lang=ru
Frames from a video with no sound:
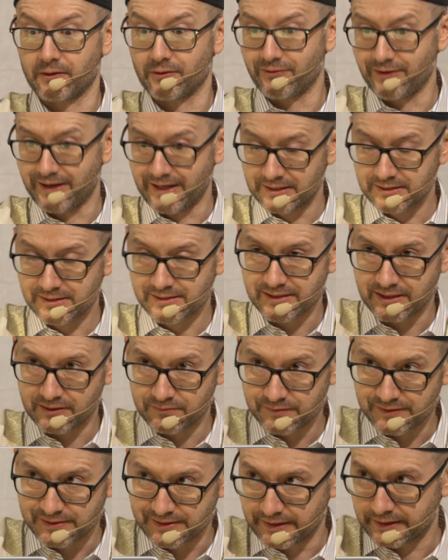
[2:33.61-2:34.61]
Вас
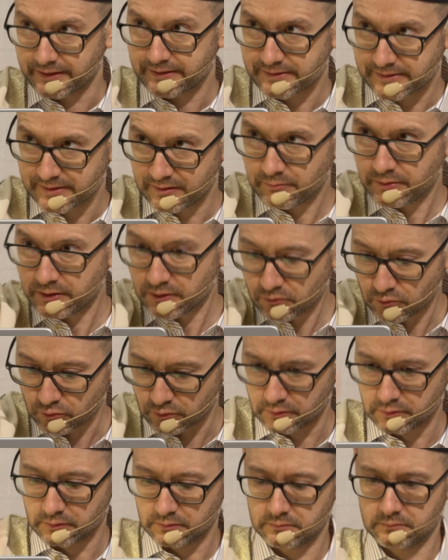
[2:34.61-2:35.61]
там всех
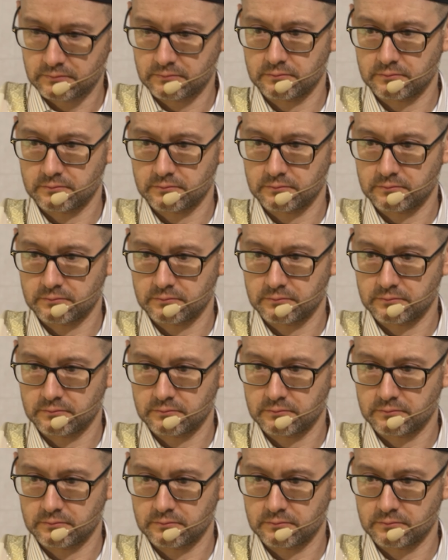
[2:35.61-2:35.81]
соберут.